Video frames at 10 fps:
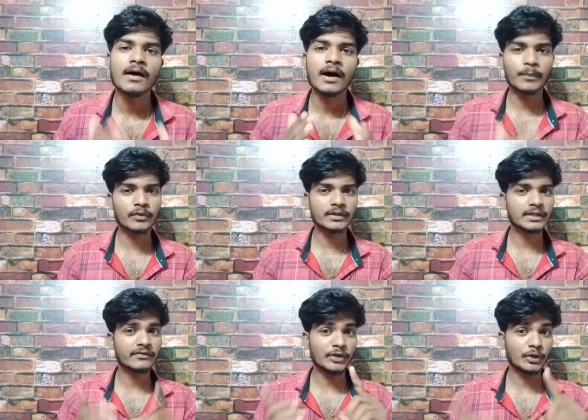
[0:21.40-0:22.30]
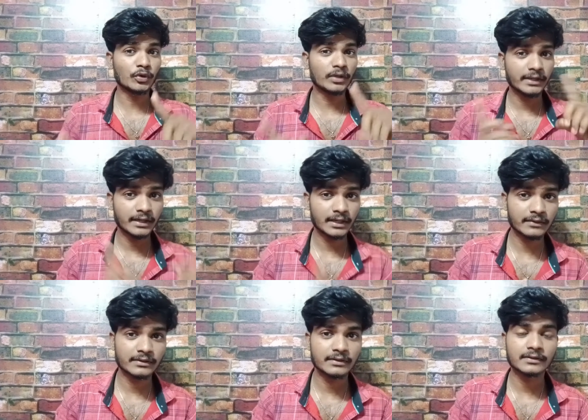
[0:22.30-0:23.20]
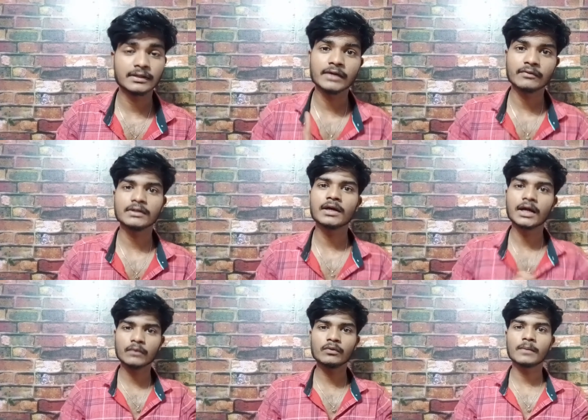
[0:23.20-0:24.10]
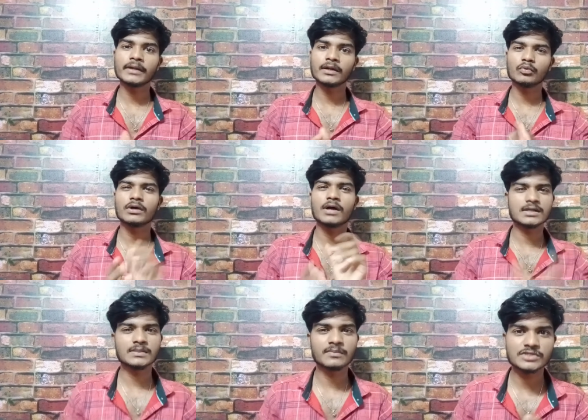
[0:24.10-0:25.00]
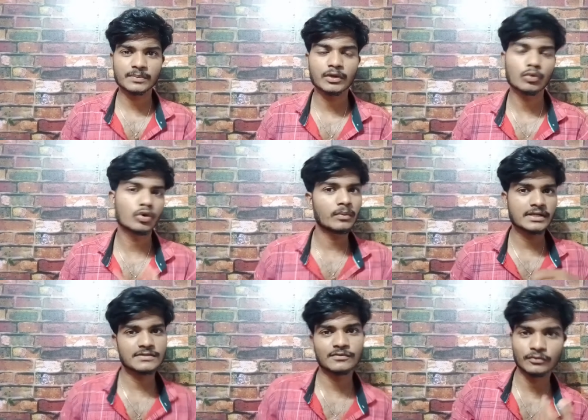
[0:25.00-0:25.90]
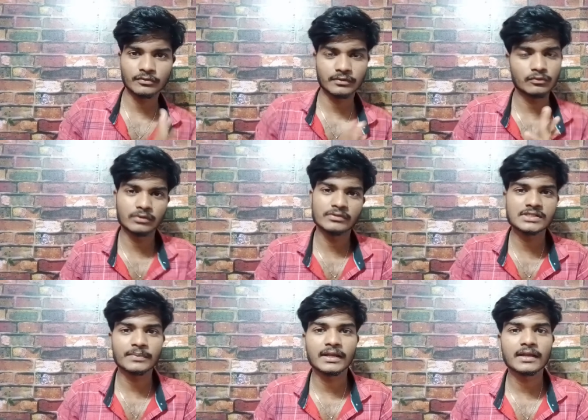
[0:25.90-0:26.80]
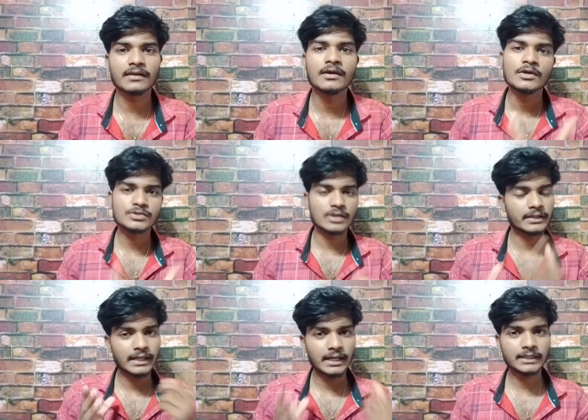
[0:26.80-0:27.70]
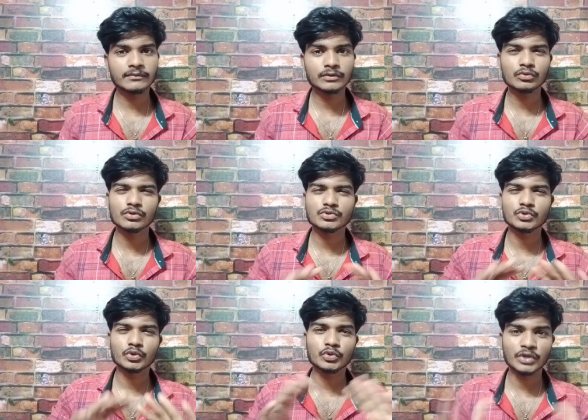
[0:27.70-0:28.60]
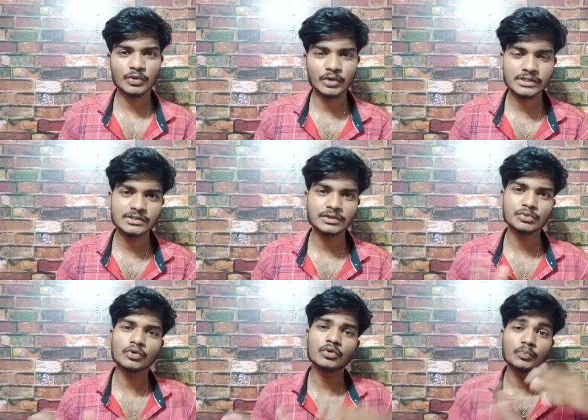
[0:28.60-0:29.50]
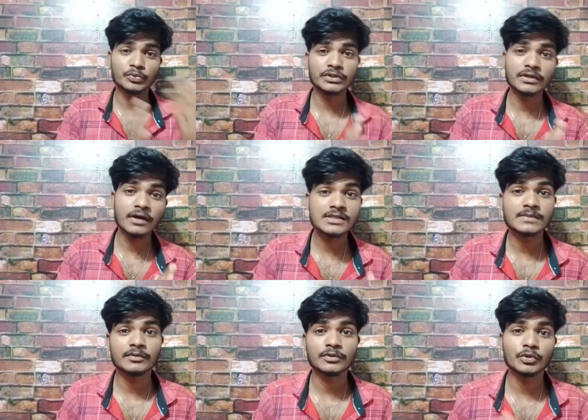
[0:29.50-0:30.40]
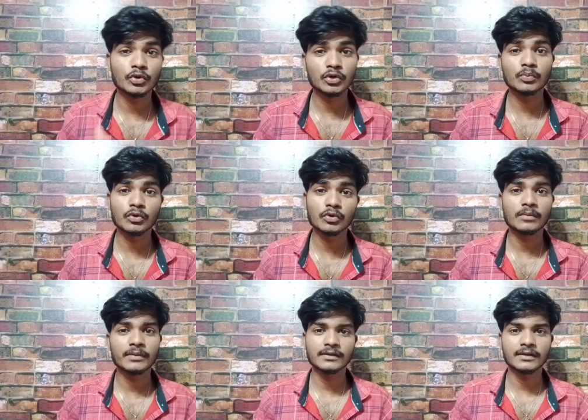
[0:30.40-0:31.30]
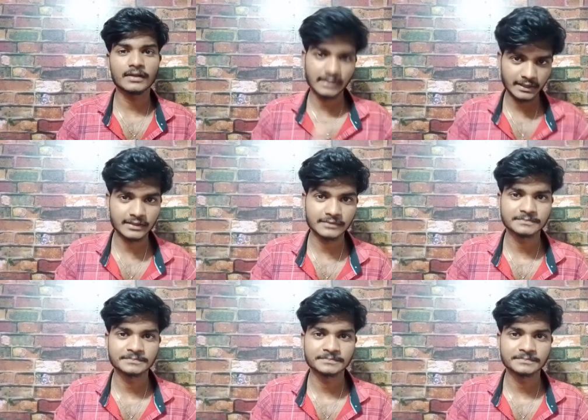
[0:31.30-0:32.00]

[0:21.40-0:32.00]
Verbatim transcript: அப்புறம் வந்து இந்த வீடியோவில் எண்டில் வந்து நீங்கள் வந்து கடவுள் அப்படின்னா ஒரு கான்செப்ட் வச்சுருப்பீங்க உங்கள் மனசில் ஒன்று வச்சுருப்பீங்களே ஸோ அது எல்லாத்தையும் வந்து ஒரு சுக்குநூறாக உடச்சி இன்னொரு புது கான்செப்ட் வந்து கொண்டு போகும் அப்படின்னு நான் நினைக்கிறேன்